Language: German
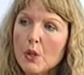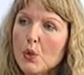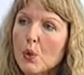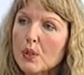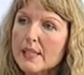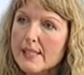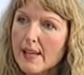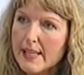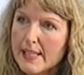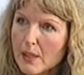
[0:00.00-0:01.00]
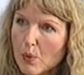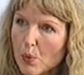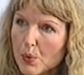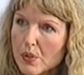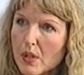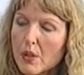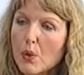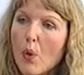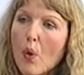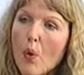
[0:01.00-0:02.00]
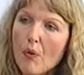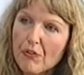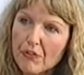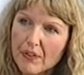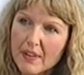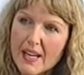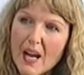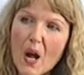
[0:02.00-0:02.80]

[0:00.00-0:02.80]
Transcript: noch zeitlos, noch offen,